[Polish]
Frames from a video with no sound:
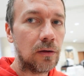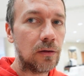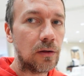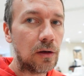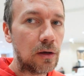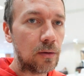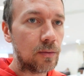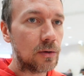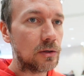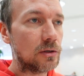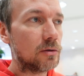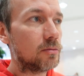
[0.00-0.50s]
No
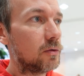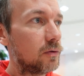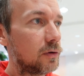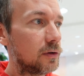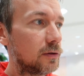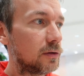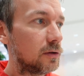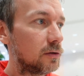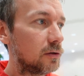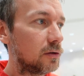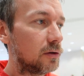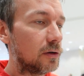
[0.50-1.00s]
i będziemy
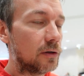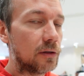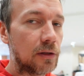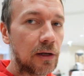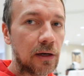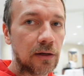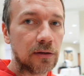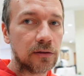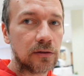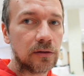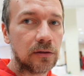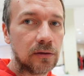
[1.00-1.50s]
wracać do
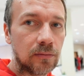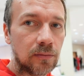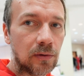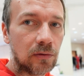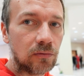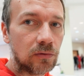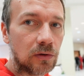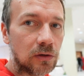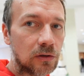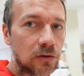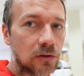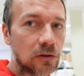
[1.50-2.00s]
redakcji.
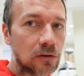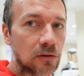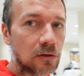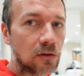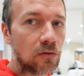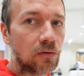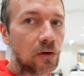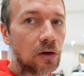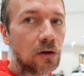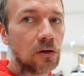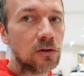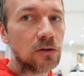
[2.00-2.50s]
Pewnie jeszcze za
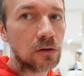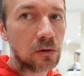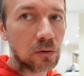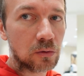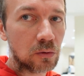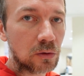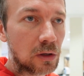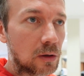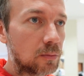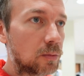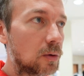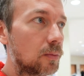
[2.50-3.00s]
dwie godziny
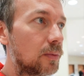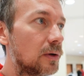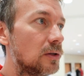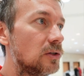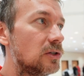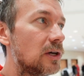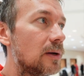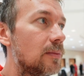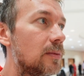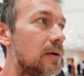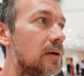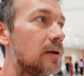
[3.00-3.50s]
tutaj
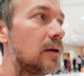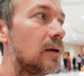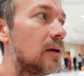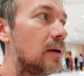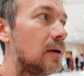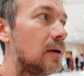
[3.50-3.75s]
pobędziemy.